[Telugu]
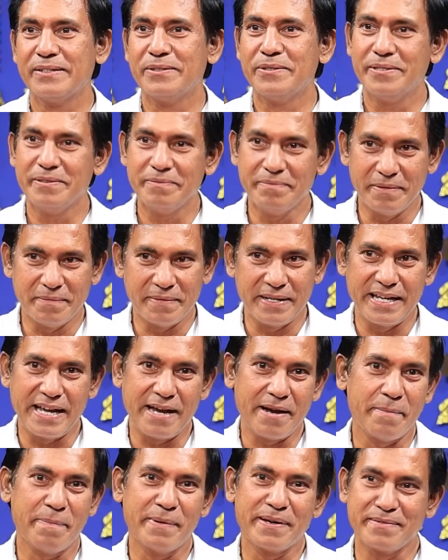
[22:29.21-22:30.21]
కుటుంబం
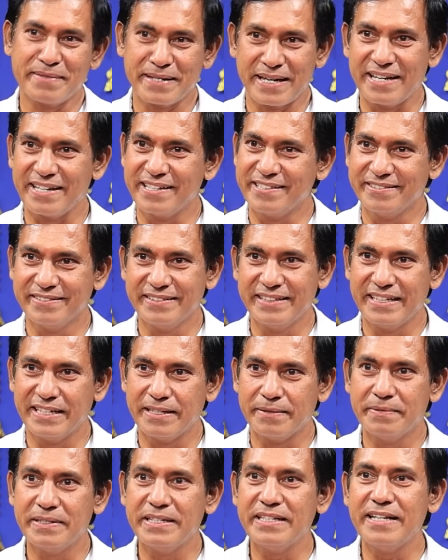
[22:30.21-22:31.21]
వ్యాపారం అట్లాగే ఉంది
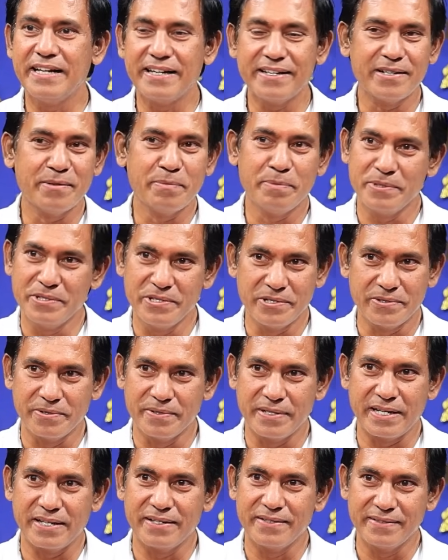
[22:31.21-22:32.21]
కాబట్టి దాంట్లో
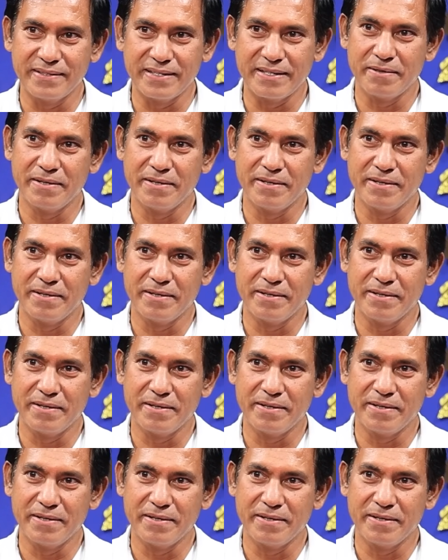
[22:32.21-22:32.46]
పుంజుకుంటాను